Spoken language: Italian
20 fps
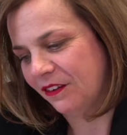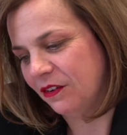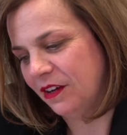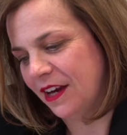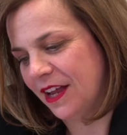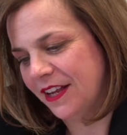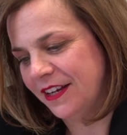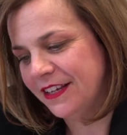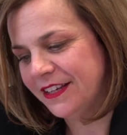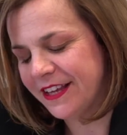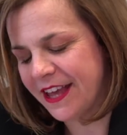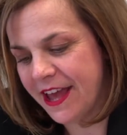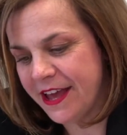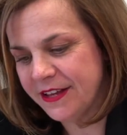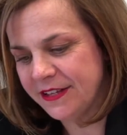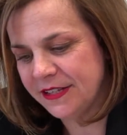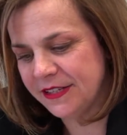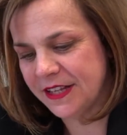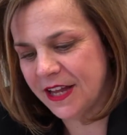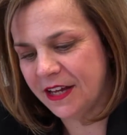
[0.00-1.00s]
con la
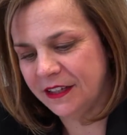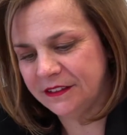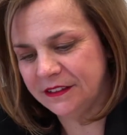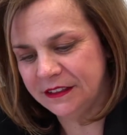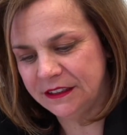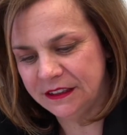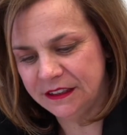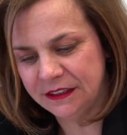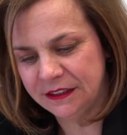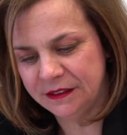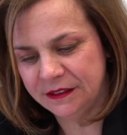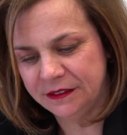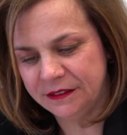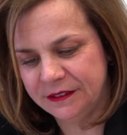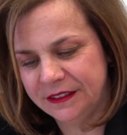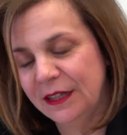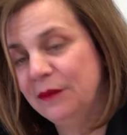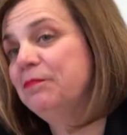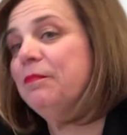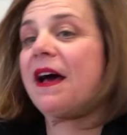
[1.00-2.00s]
richiesta
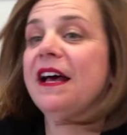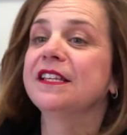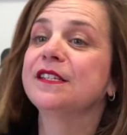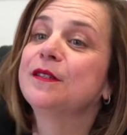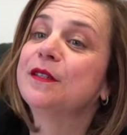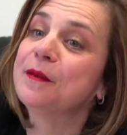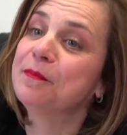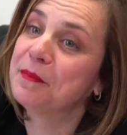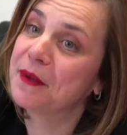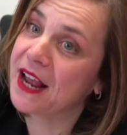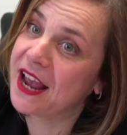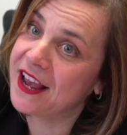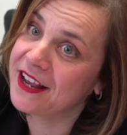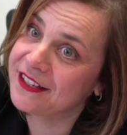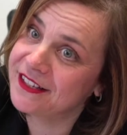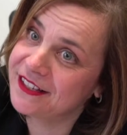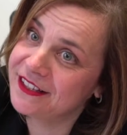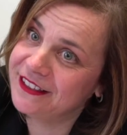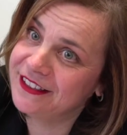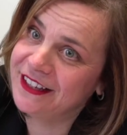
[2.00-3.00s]
di, del past
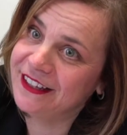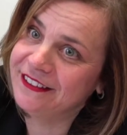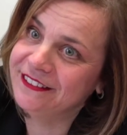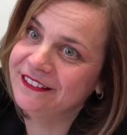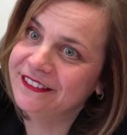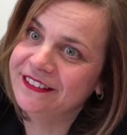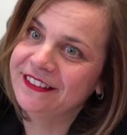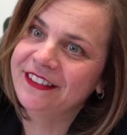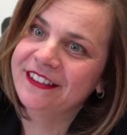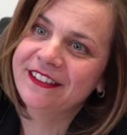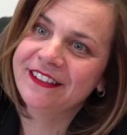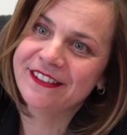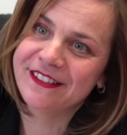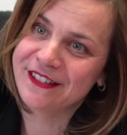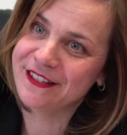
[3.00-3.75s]
president eh,